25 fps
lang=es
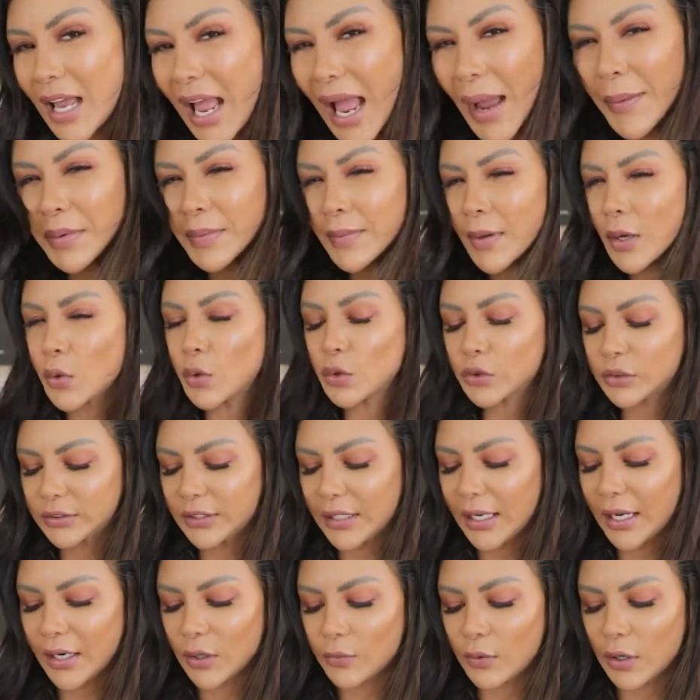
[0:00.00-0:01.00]
A mí me
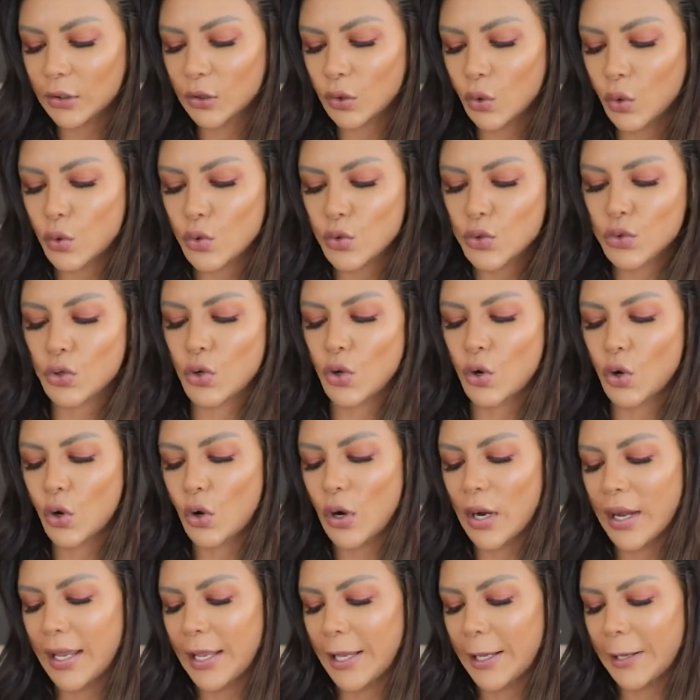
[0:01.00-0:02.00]
gusta cuando
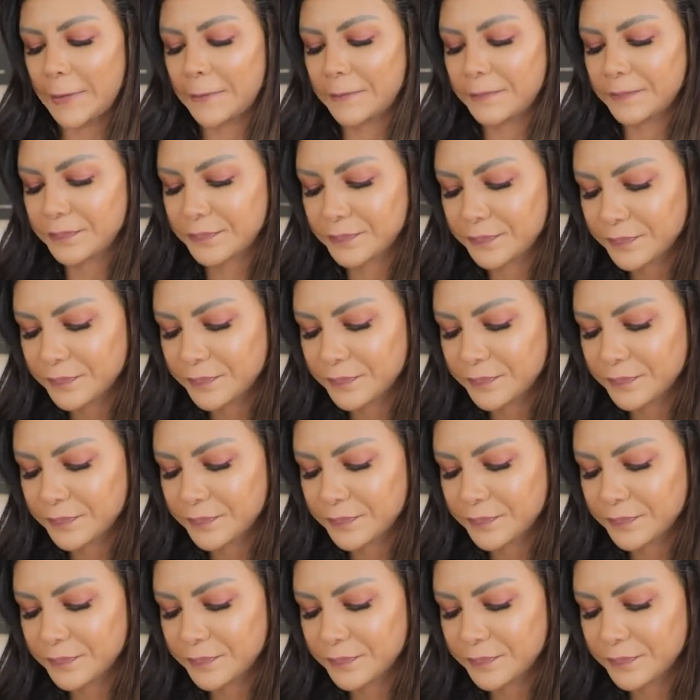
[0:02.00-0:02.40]
uso em,